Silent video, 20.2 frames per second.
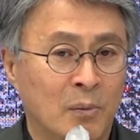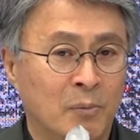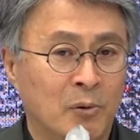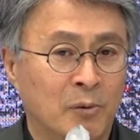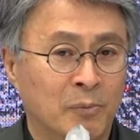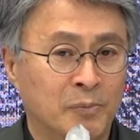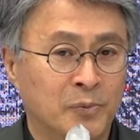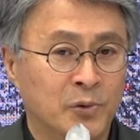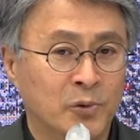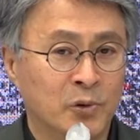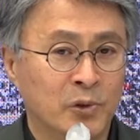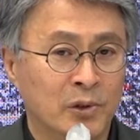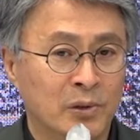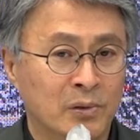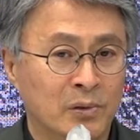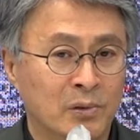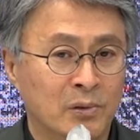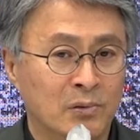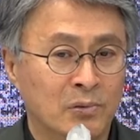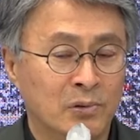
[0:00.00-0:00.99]

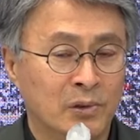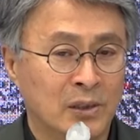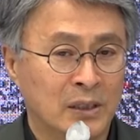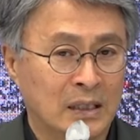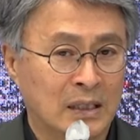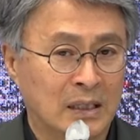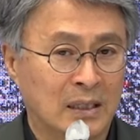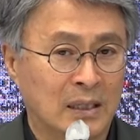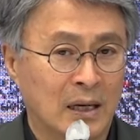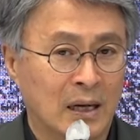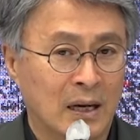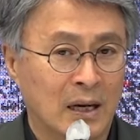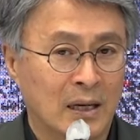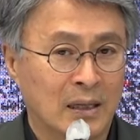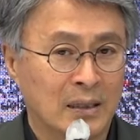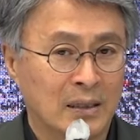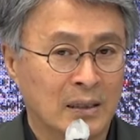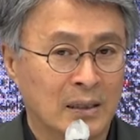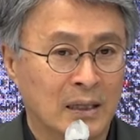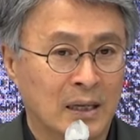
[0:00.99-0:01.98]
법조인들도
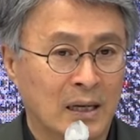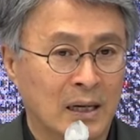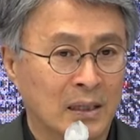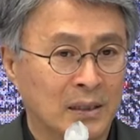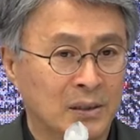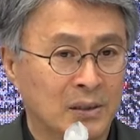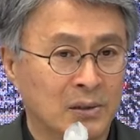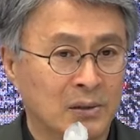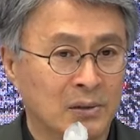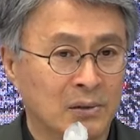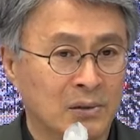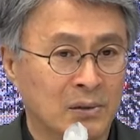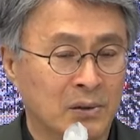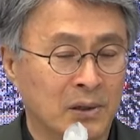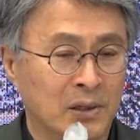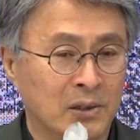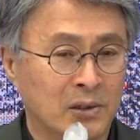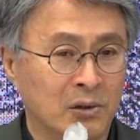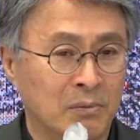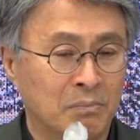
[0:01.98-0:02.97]
있다는 게
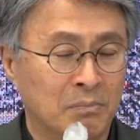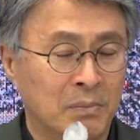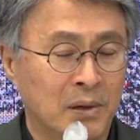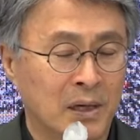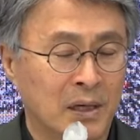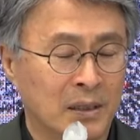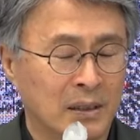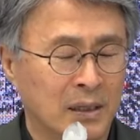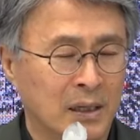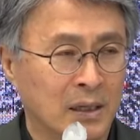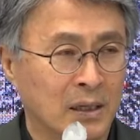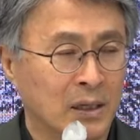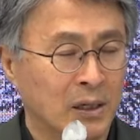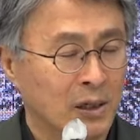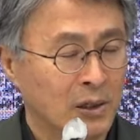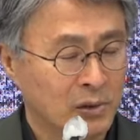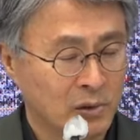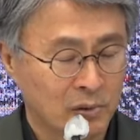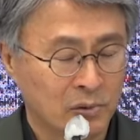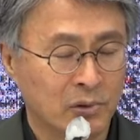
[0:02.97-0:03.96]
한정석의 전망인데
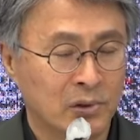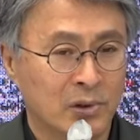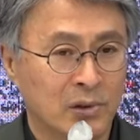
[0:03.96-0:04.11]
저도